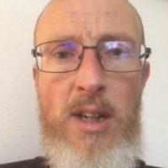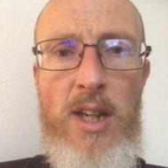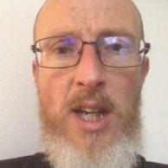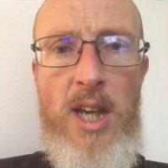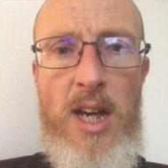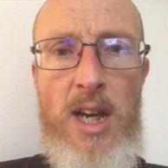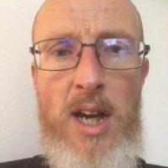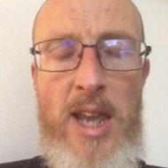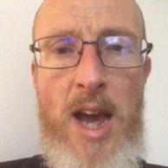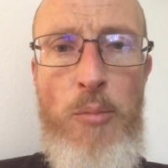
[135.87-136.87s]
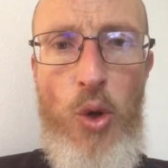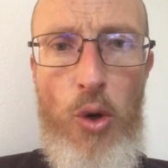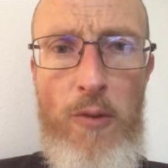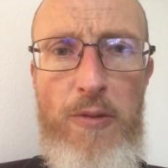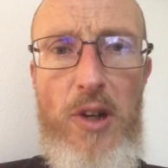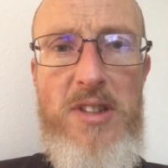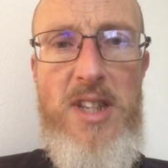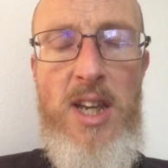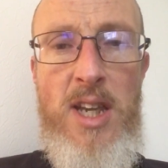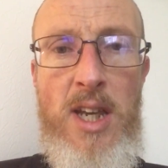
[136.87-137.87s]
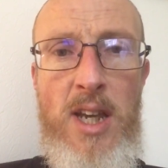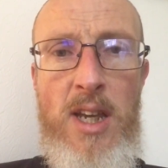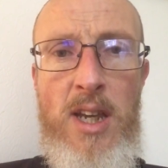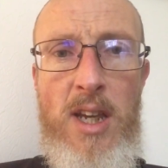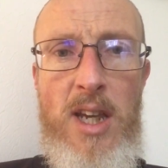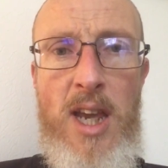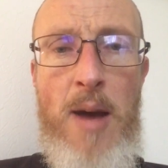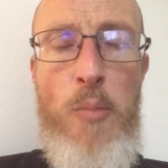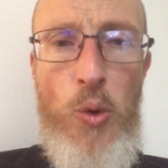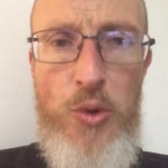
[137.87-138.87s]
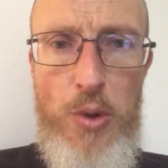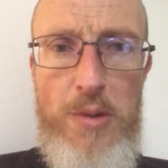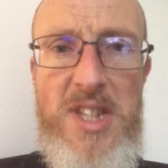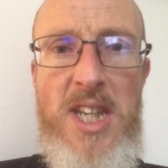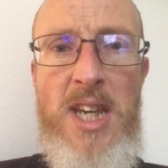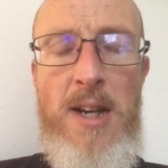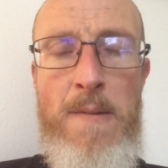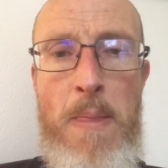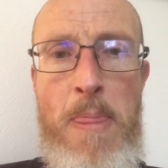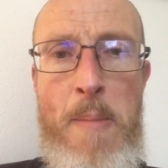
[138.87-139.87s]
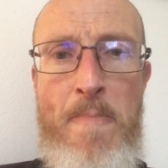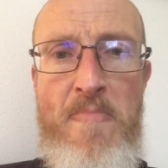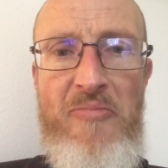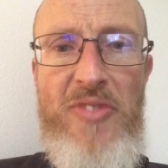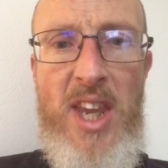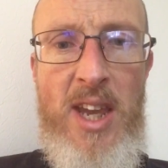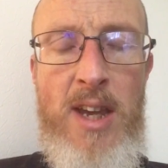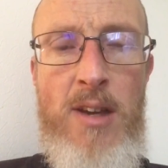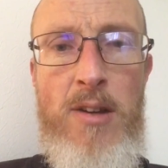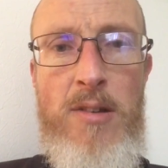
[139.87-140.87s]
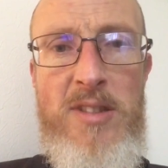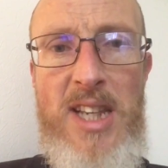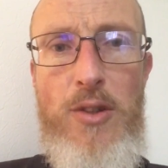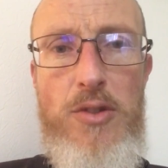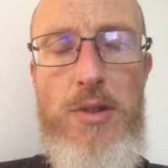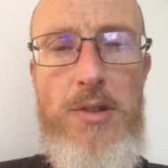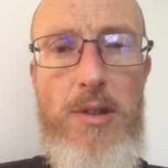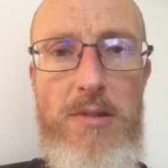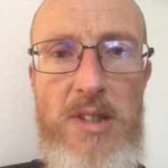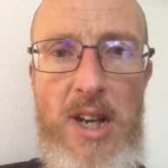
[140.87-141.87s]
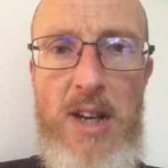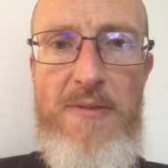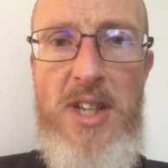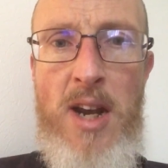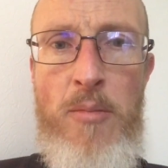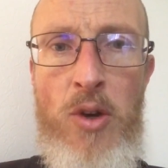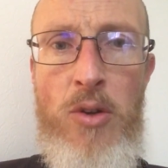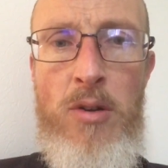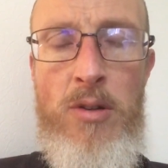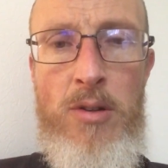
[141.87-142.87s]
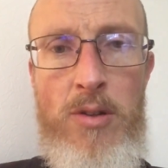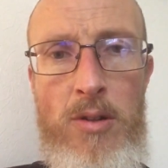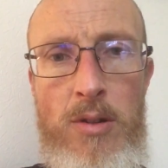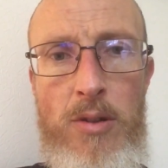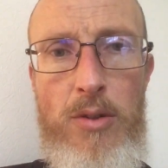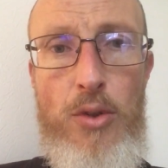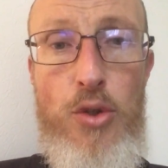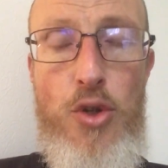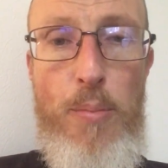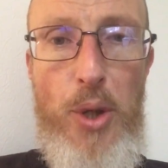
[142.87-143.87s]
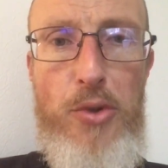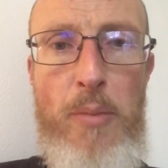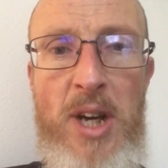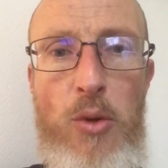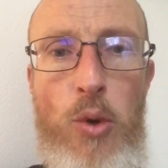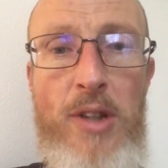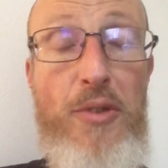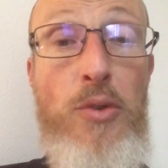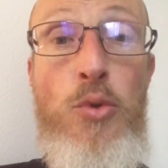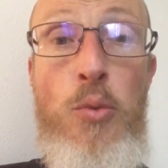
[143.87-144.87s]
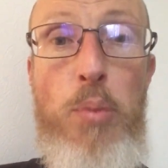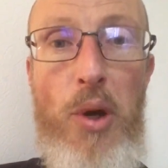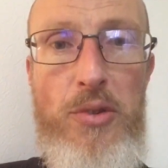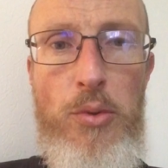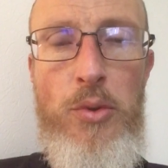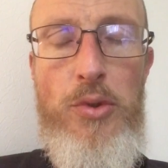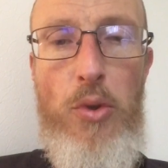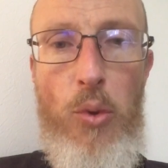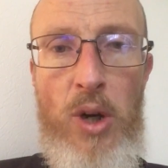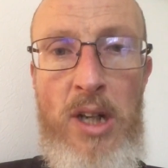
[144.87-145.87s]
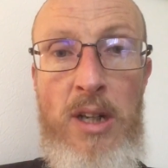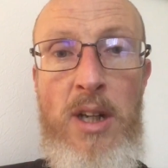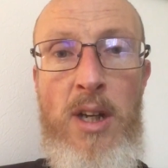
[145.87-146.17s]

et à, me renforcer et à m'endurcir. Et c'est dans ce sens-là, finalement, que je porte ma croix, que nous portons notre croix.